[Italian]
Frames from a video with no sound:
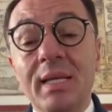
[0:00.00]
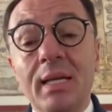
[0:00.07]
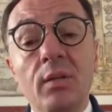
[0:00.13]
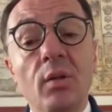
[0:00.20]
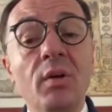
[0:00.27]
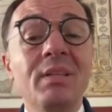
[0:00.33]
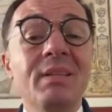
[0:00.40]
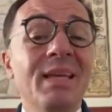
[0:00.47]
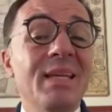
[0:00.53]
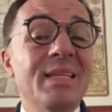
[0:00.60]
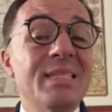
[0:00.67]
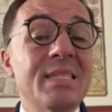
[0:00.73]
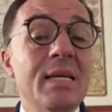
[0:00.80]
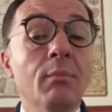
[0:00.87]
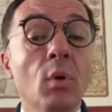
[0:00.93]
A noi
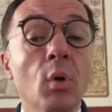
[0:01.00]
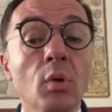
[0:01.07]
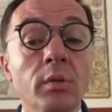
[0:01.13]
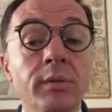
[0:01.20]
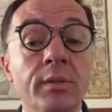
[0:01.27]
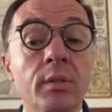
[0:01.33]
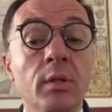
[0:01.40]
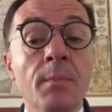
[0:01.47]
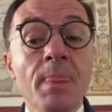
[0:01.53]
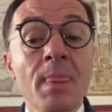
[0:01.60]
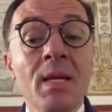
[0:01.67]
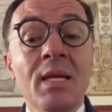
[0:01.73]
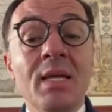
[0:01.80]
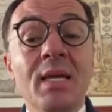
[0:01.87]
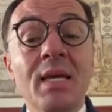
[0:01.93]
interessa molto
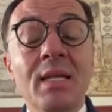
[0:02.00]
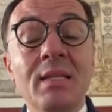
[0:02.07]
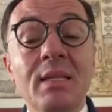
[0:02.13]
che